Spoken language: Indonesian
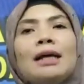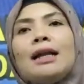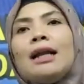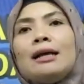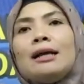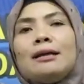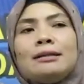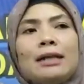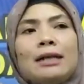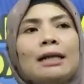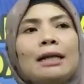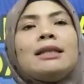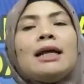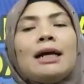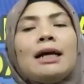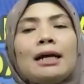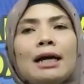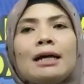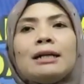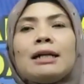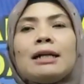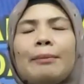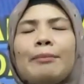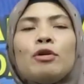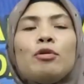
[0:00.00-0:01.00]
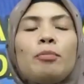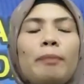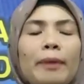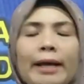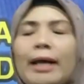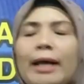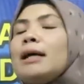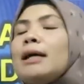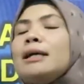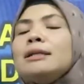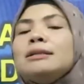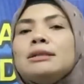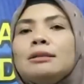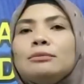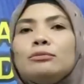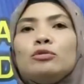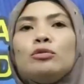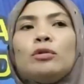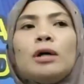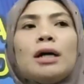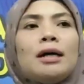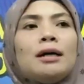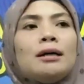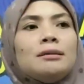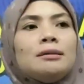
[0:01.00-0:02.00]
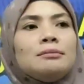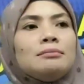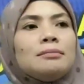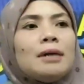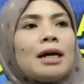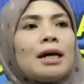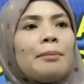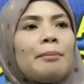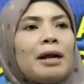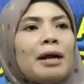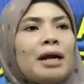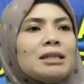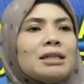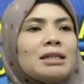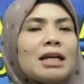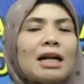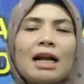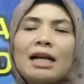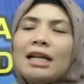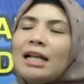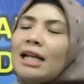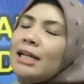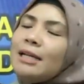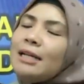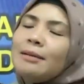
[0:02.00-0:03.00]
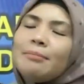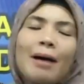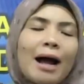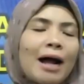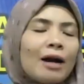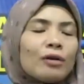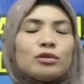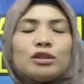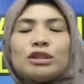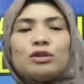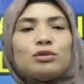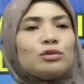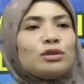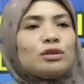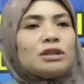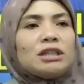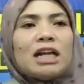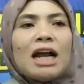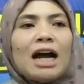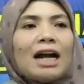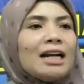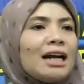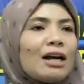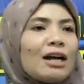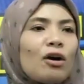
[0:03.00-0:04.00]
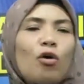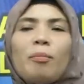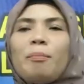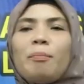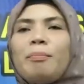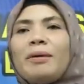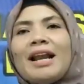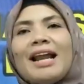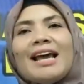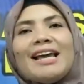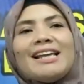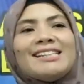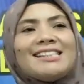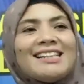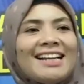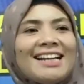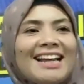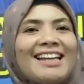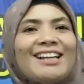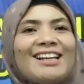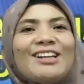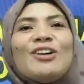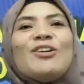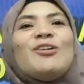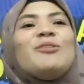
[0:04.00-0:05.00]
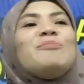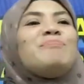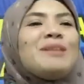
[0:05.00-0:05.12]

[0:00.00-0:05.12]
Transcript: Nanti akan kami upayakan iya. semua bagaimana caranya di Maros itu tidak ada kopi lain selain kopi